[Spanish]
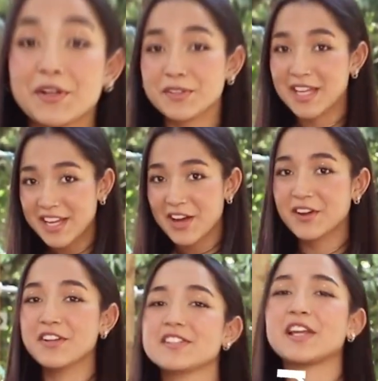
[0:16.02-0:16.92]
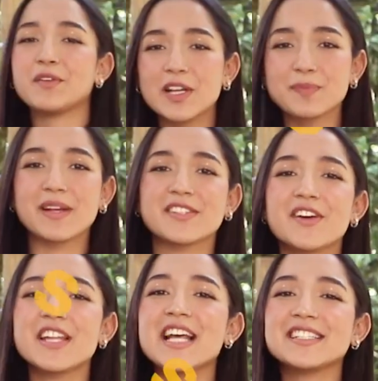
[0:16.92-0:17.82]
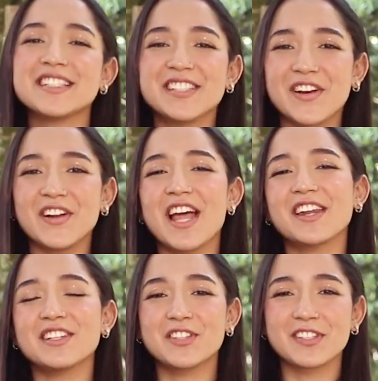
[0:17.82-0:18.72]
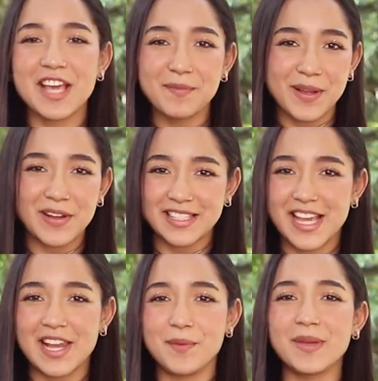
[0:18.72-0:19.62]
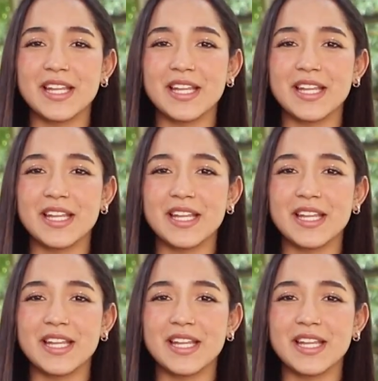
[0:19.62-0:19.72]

¿Te gustaría conocer nuevas personas? Llegó la red social Vivencial a